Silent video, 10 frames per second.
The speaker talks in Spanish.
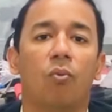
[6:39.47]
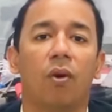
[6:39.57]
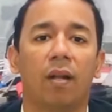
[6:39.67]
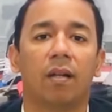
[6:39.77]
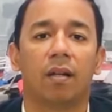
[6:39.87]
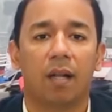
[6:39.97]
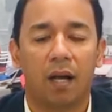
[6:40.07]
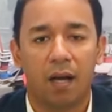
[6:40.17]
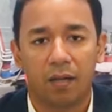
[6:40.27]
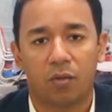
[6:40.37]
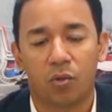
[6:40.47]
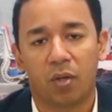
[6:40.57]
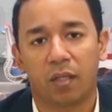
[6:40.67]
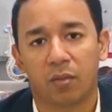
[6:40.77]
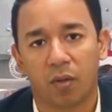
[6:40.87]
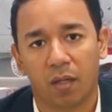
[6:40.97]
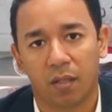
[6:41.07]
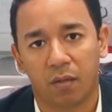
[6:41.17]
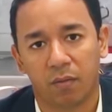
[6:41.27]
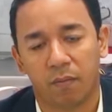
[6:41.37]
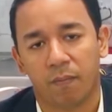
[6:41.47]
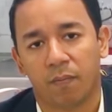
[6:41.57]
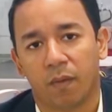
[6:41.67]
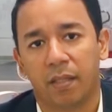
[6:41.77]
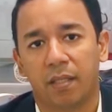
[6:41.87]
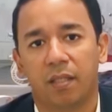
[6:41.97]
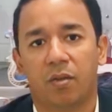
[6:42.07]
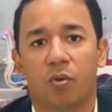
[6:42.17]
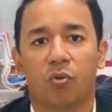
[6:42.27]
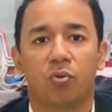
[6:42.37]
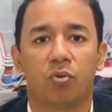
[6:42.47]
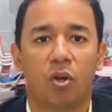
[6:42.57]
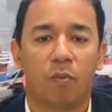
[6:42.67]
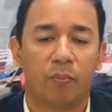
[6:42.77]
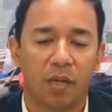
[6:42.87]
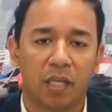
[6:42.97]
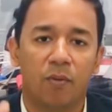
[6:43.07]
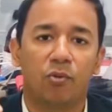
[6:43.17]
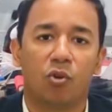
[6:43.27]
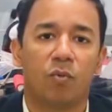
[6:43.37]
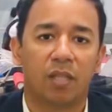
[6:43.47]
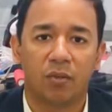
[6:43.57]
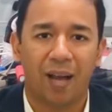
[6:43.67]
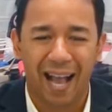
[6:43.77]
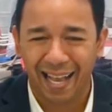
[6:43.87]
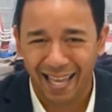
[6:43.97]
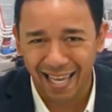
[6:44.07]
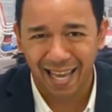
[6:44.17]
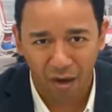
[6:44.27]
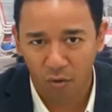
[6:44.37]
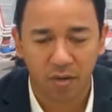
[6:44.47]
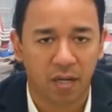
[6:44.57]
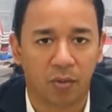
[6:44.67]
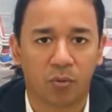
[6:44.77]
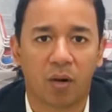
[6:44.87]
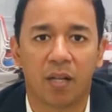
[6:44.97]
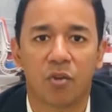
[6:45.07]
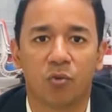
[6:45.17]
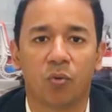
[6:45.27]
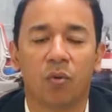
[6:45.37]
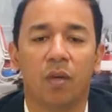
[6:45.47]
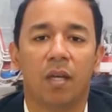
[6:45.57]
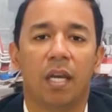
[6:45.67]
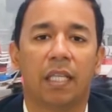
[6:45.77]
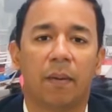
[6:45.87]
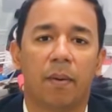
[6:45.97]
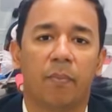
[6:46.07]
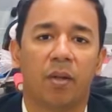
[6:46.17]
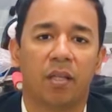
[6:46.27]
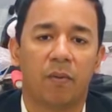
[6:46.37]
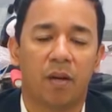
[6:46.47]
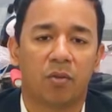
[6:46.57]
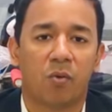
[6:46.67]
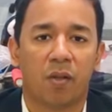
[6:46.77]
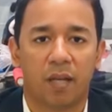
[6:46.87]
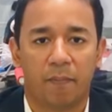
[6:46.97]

o como el lagarto. Yo soy el arquitecto Calderón, especialista en tensión construcción. Me pueden escribir sus comentarios aquí, ahora, en tu canal de YouTube y también me pueden escribir en tu